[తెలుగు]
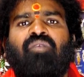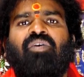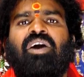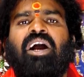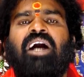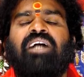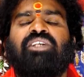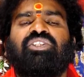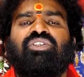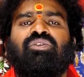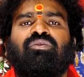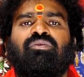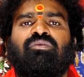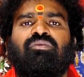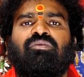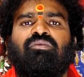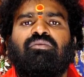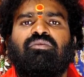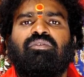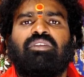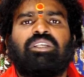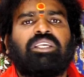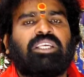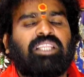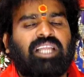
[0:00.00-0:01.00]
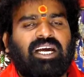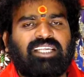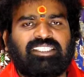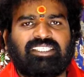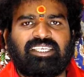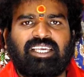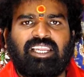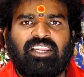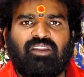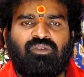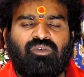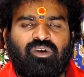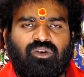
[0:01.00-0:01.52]
అవకాశం ఈ
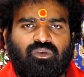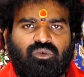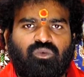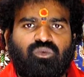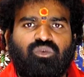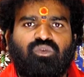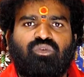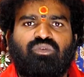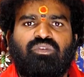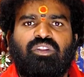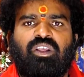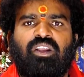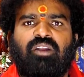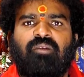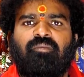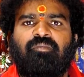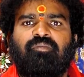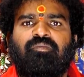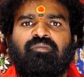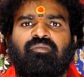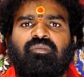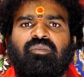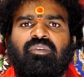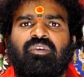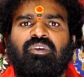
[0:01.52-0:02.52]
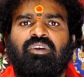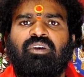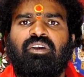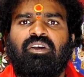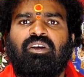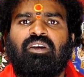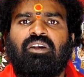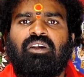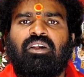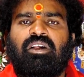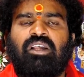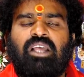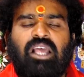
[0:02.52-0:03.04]
రాశి కలిగిన వారికి ఉంటుంది
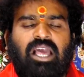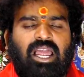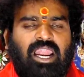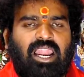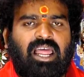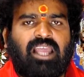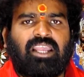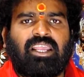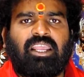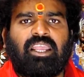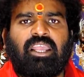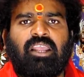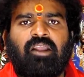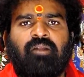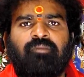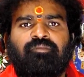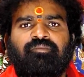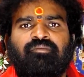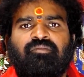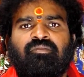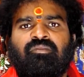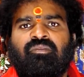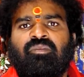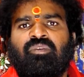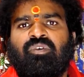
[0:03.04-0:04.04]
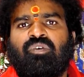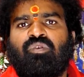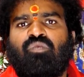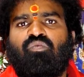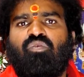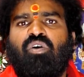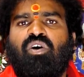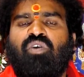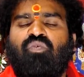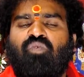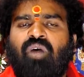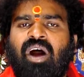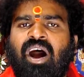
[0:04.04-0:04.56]
అలాగే
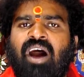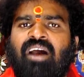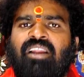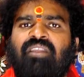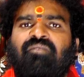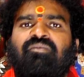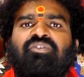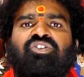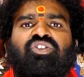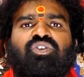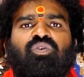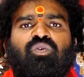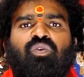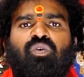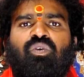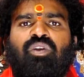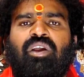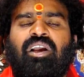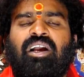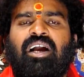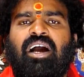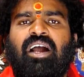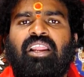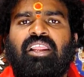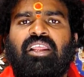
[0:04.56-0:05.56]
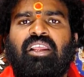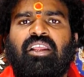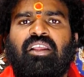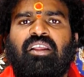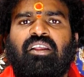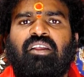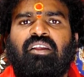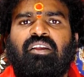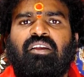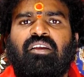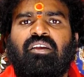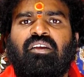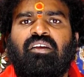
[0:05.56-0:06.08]
ఒక వాహన విషయంలోనే కానీ
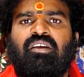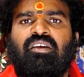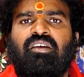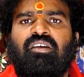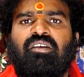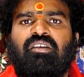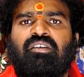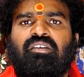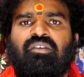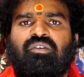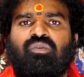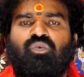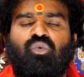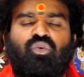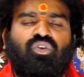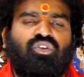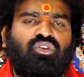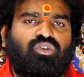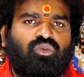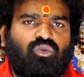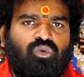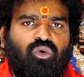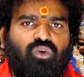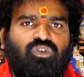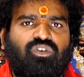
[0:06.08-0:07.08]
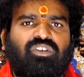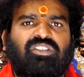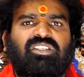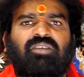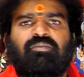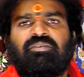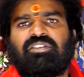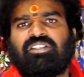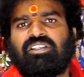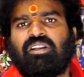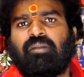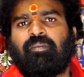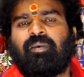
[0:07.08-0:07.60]
కొంత కోర్టు
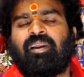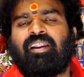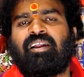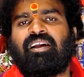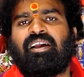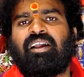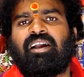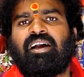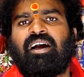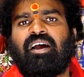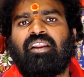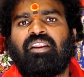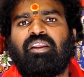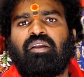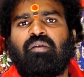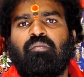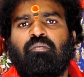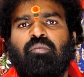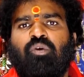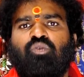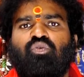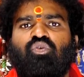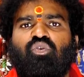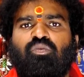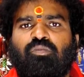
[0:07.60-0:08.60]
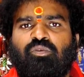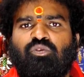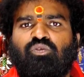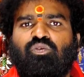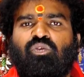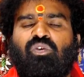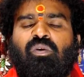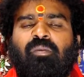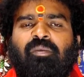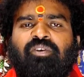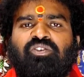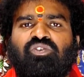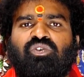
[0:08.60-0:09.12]
సమస్యల పరంగా కానీ
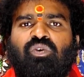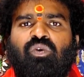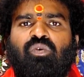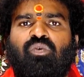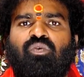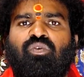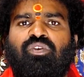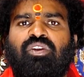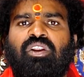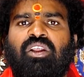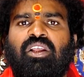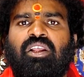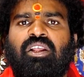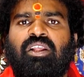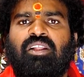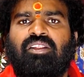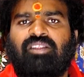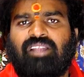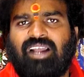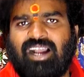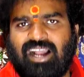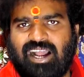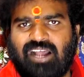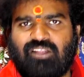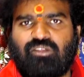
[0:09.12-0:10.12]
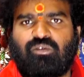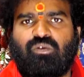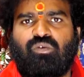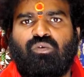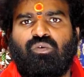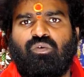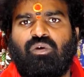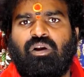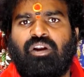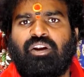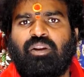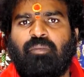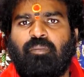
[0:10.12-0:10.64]
బంధుమిత్రుల మధ్యలో కొన్ని తగాదలు
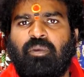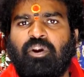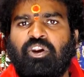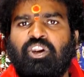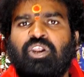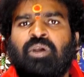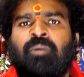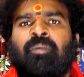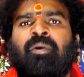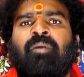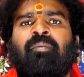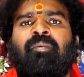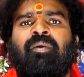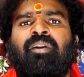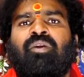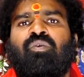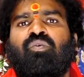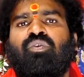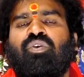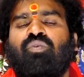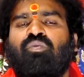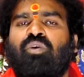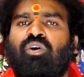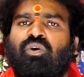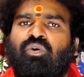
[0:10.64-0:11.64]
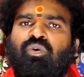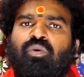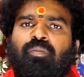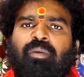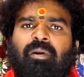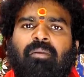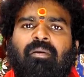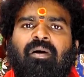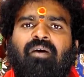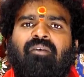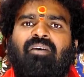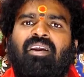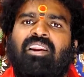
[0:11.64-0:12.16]
అంటే పెండింగ్ పడిపోయిన కొన్ని వర్క్
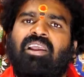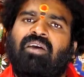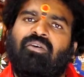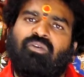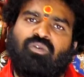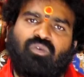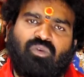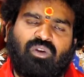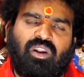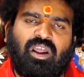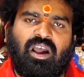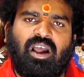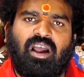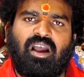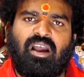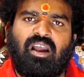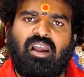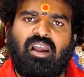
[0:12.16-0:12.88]
ప్రభావాలు ఏమైనా ఉన్నా